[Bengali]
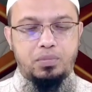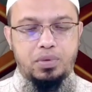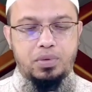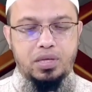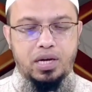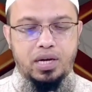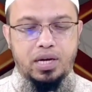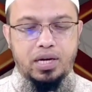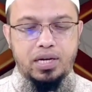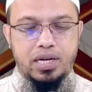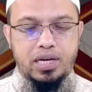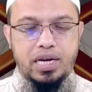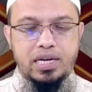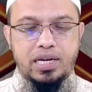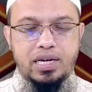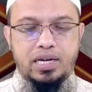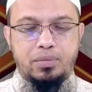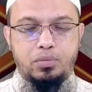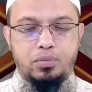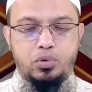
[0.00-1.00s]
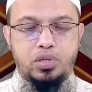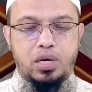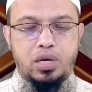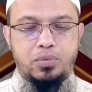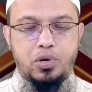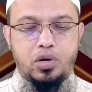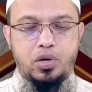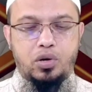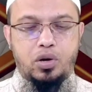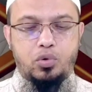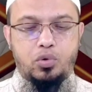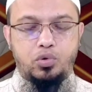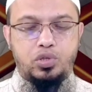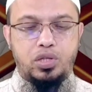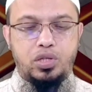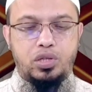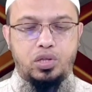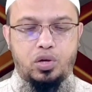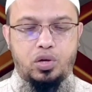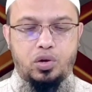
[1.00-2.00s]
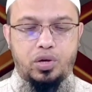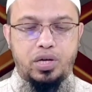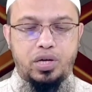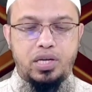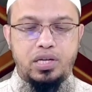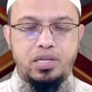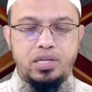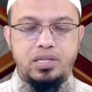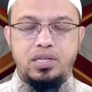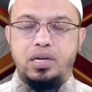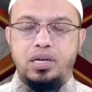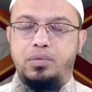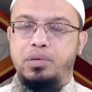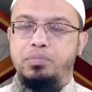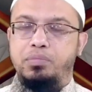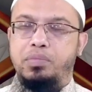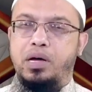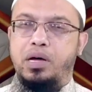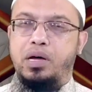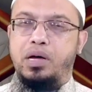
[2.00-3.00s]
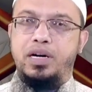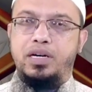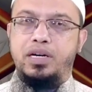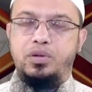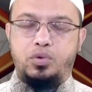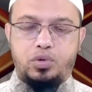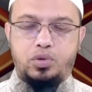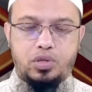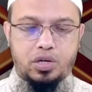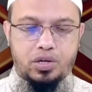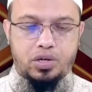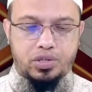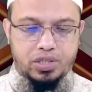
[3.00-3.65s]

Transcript: বিধায় এটাকে বোঝা মনে করা উচিত নয় যে আমি বারবার এটি করতে